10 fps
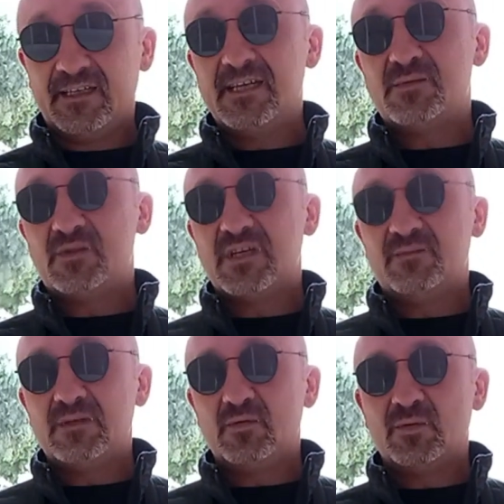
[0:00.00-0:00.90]
yine hiçbir
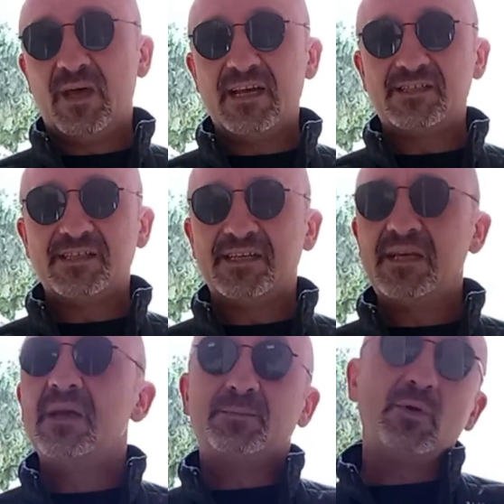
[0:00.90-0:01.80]
şey bilmiyorum. Her şeyi
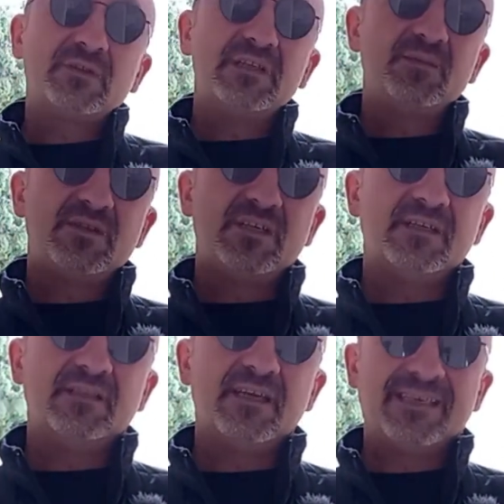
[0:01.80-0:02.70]
spontane bir
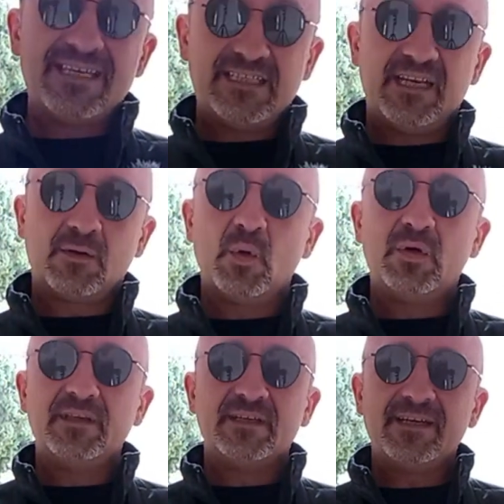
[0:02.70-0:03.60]
şekilde gezerek,
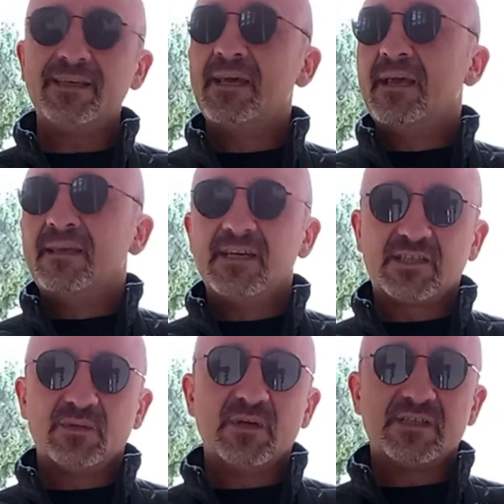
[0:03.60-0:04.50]
öğrenerek
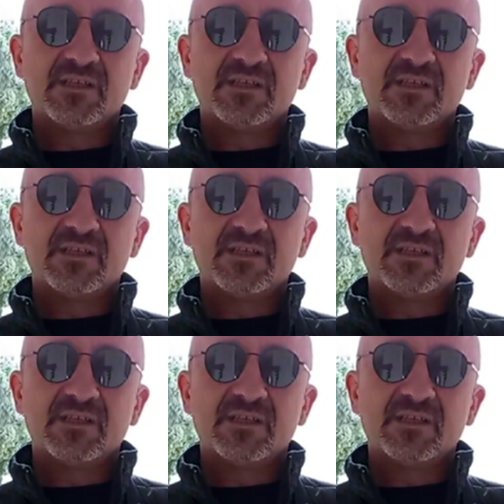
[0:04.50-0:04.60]
yaşamaya